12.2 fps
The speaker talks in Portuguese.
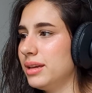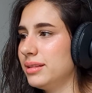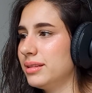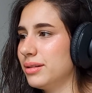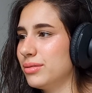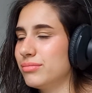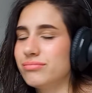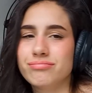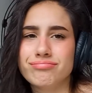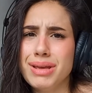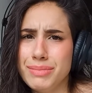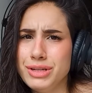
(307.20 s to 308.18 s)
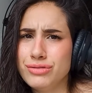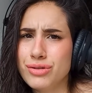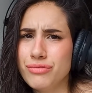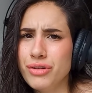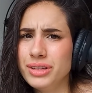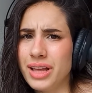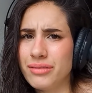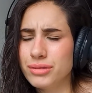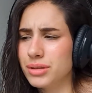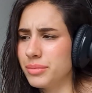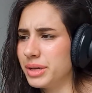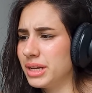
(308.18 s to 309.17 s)
Então é meio
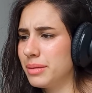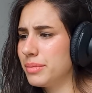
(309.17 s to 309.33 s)
desconfortável também, né?